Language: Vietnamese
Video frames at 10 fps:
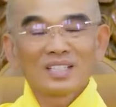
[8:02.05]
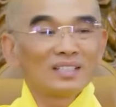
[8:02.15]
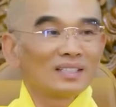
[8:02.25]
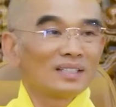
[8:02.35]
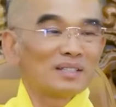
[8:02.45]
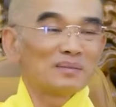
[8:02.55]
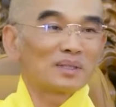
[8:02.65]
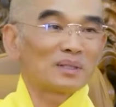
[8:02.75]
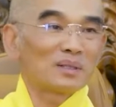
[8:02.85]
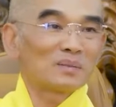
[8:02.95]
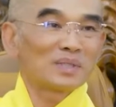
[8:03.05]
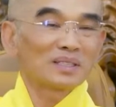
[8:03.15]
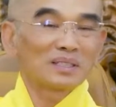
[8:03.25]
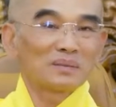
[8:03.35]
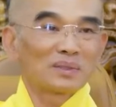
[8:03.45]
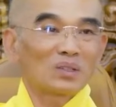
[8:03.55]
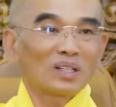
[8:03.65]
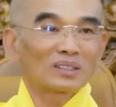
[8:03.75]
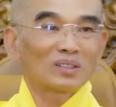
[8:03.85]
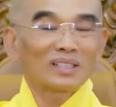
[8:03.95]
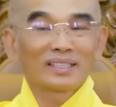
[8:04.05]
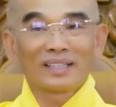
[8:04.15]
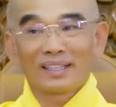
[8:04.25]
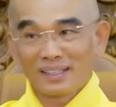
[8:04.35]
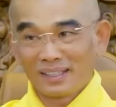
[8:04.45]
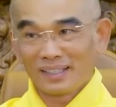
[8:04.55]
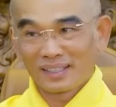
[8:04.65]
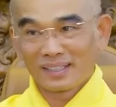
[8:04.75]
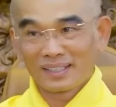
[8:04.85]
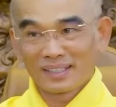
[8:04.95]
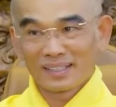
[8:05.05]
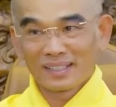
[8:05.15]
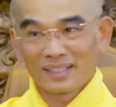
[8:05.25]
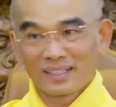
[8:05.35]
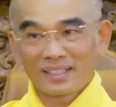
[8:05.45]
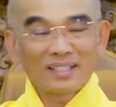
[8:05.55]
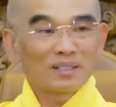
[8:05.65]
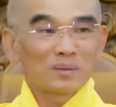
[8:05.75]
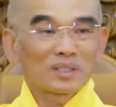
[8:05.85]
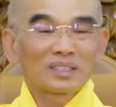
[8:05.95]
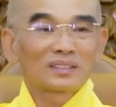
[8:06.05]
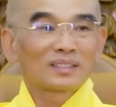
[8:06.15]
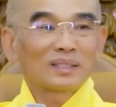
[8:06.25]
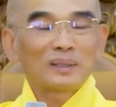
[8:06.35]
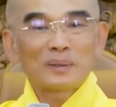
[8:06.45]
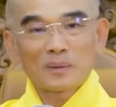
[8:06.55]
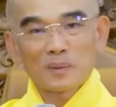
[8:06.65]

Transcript: Dính cái gì mình còn không biết, kêu mình thoát thoát cái gì. Đây là một cái thực tế.